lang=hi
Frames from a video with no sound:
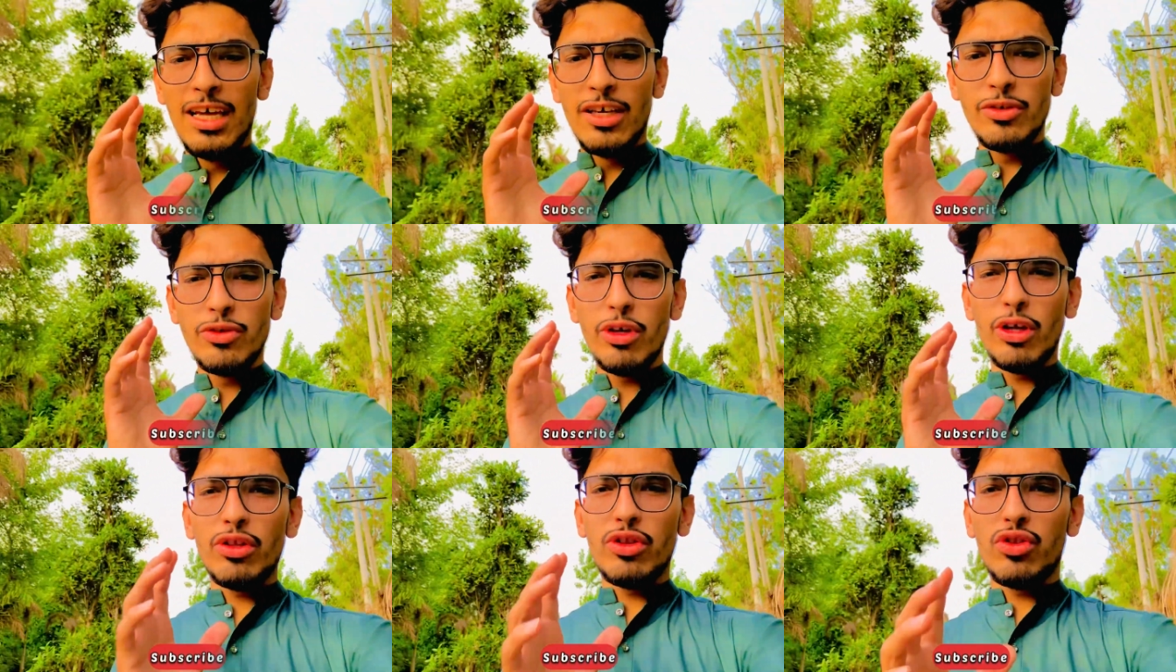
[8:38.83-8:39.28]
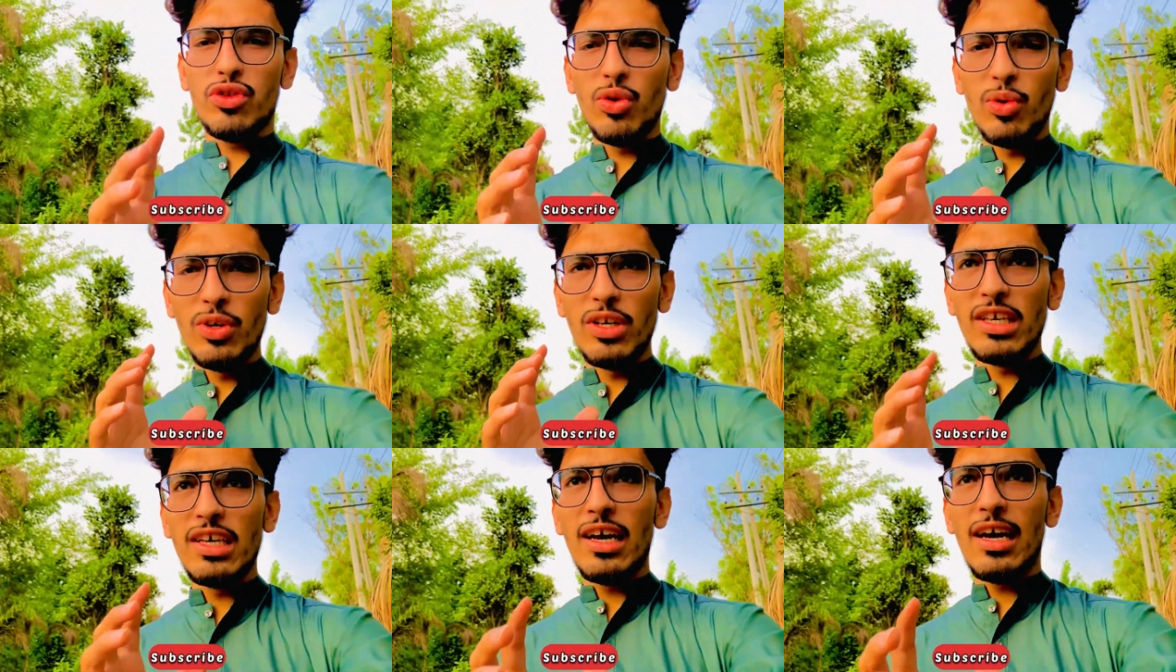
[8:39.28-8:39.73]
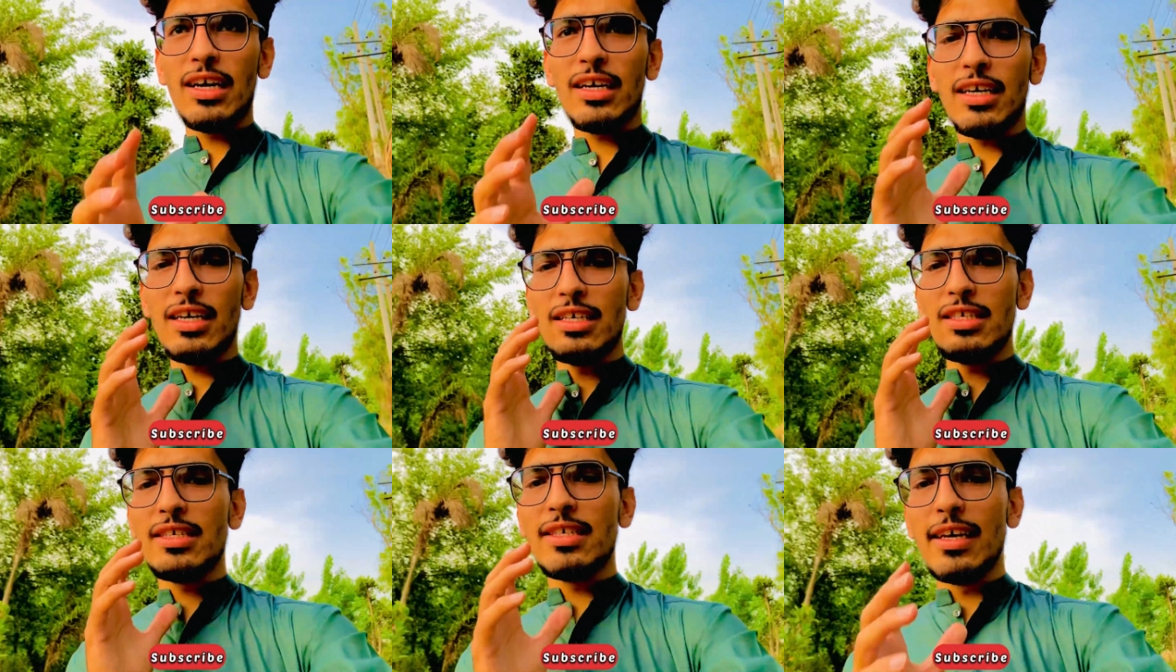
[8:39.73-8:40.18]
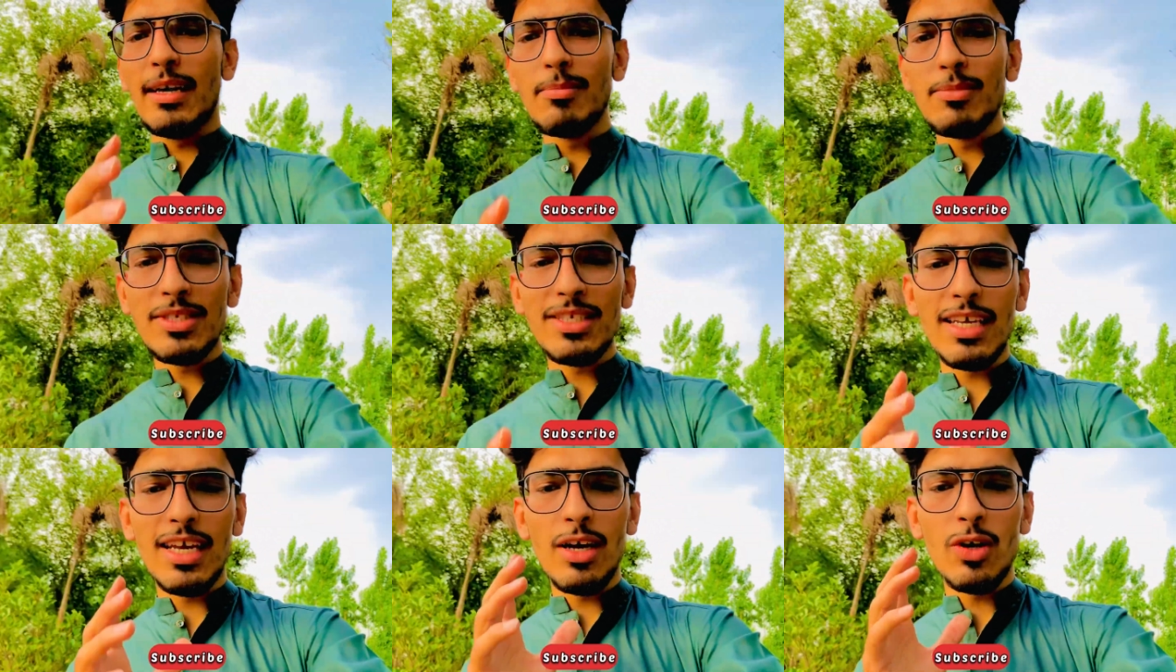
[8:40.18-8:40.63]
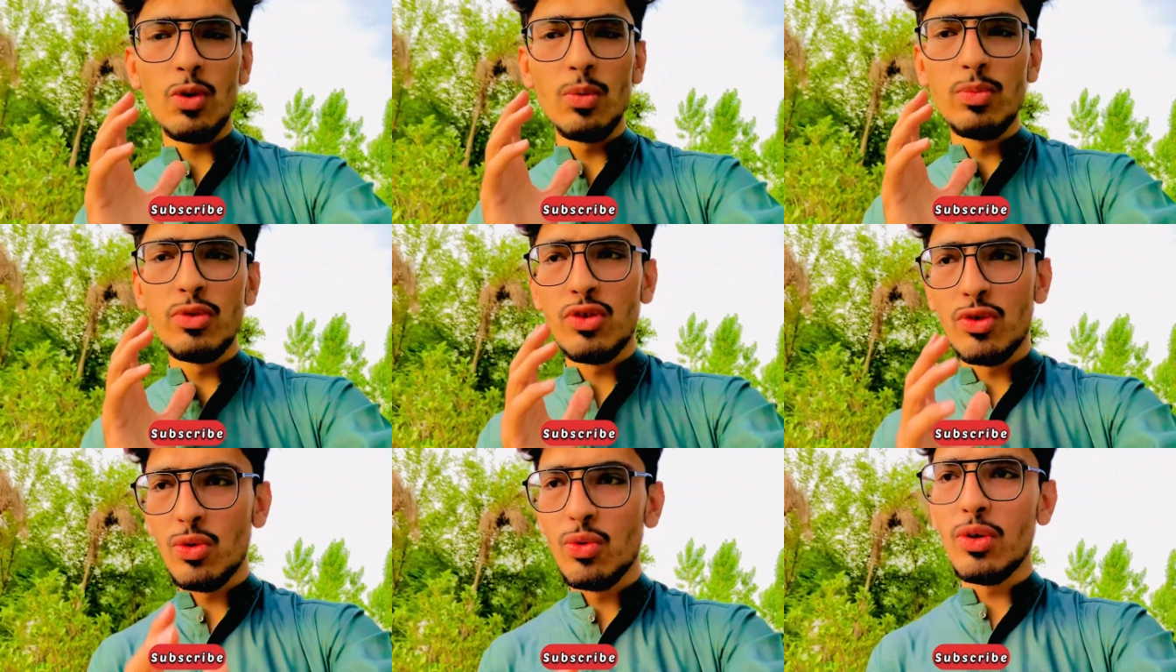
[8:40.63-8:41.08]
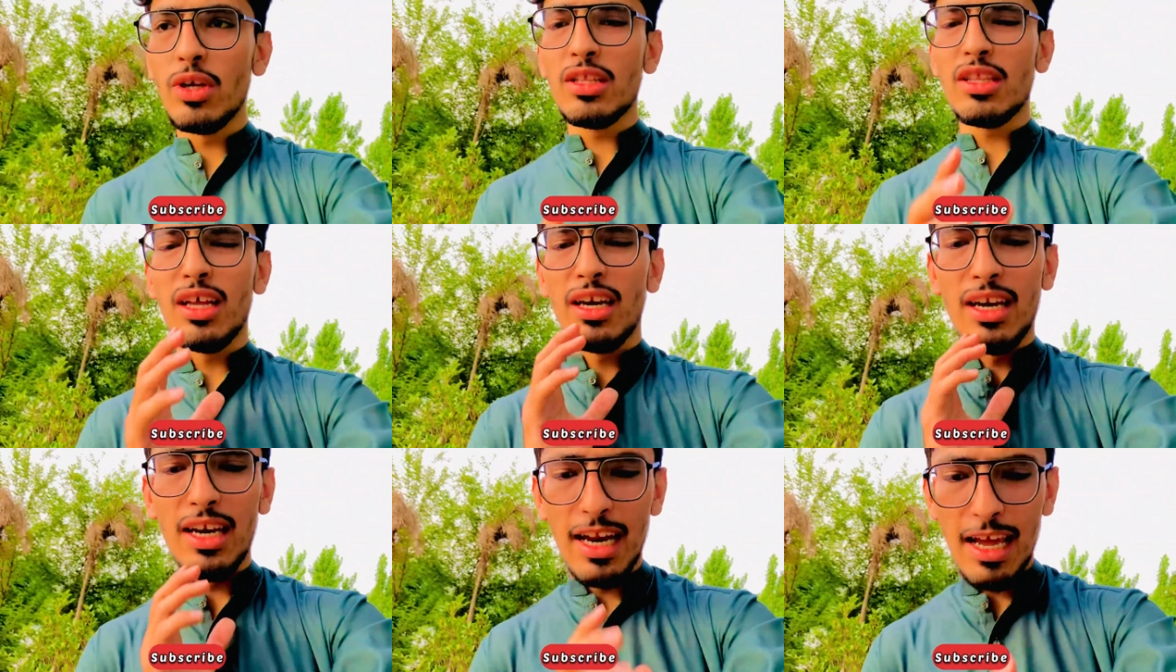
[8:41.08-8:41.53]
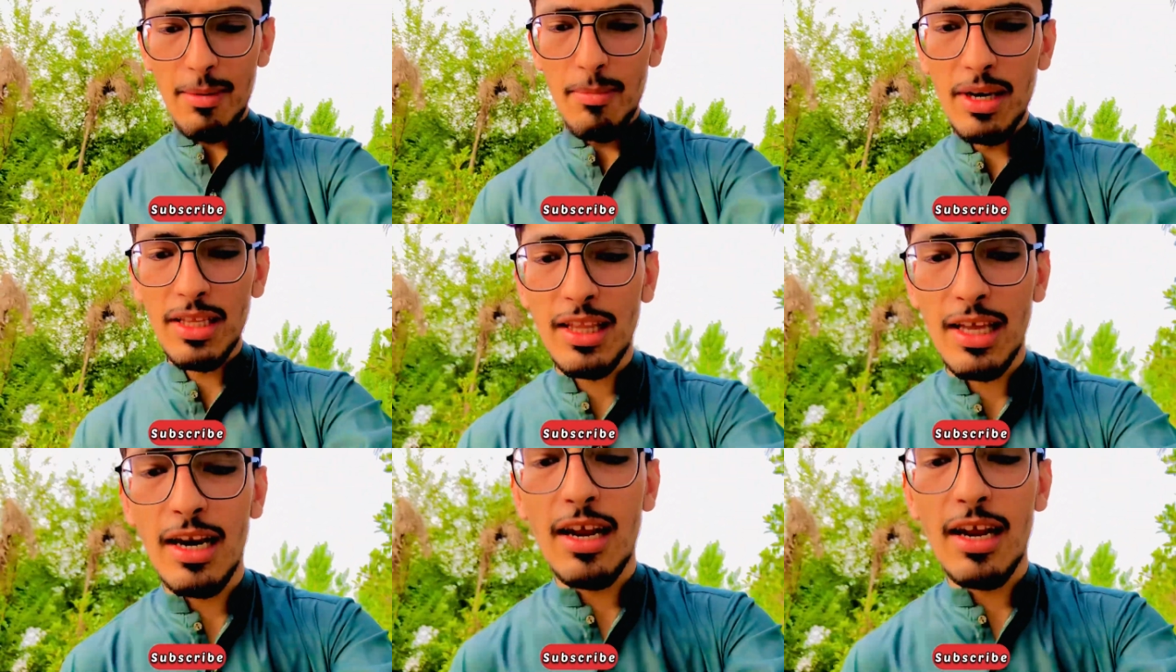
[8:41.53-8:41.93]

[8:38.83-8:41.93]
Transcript: जो दुनिया की सबसे खूबसूरत नेमत है